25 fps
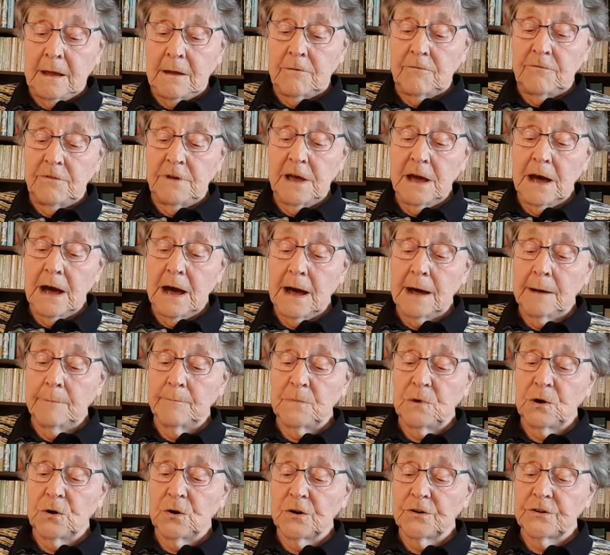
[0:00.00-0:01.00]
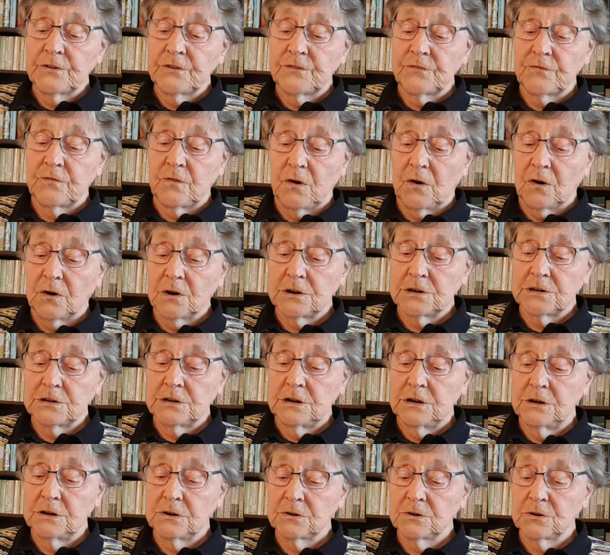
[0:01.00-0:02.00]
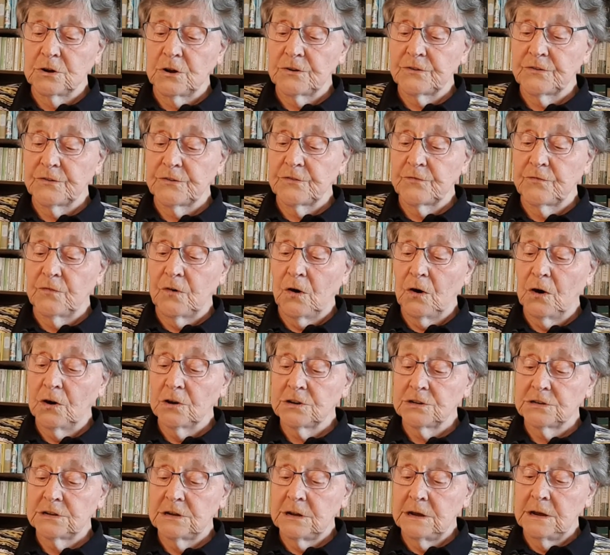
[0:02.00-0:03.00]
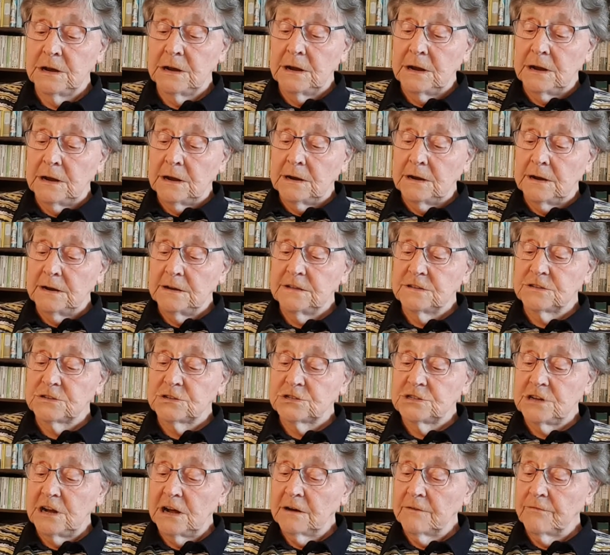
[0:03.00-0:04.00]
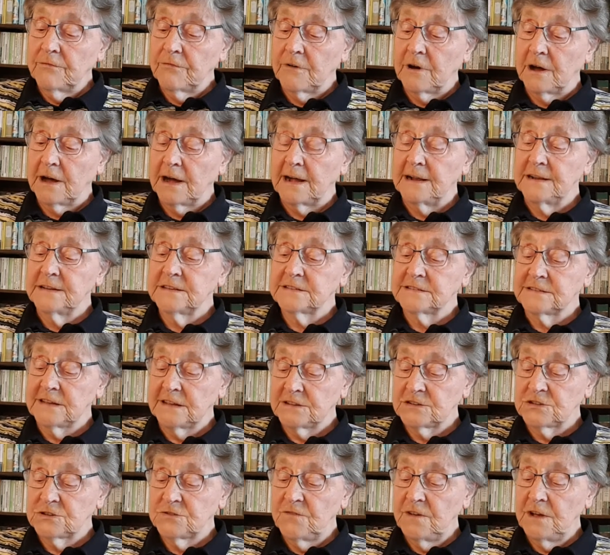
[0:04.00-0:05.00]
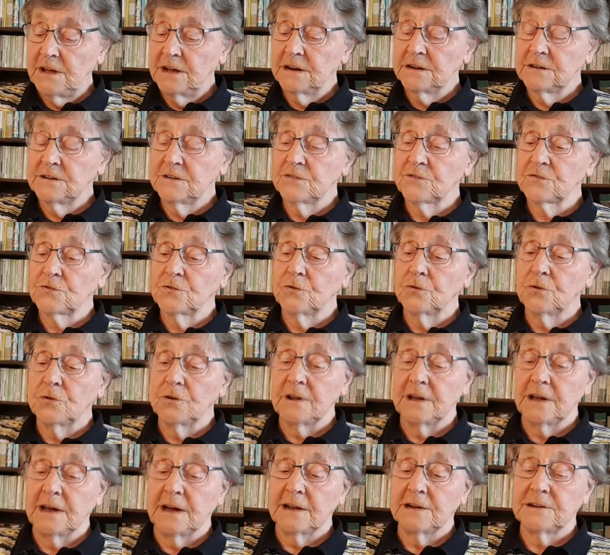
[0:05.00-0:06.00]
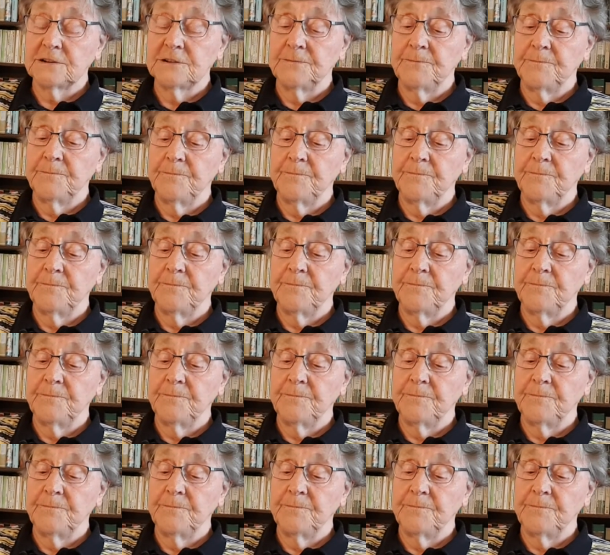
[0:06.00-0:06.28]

Wir haben Gottes Wort. Gottes Wort ist schärfer als das Schwert des Goliath.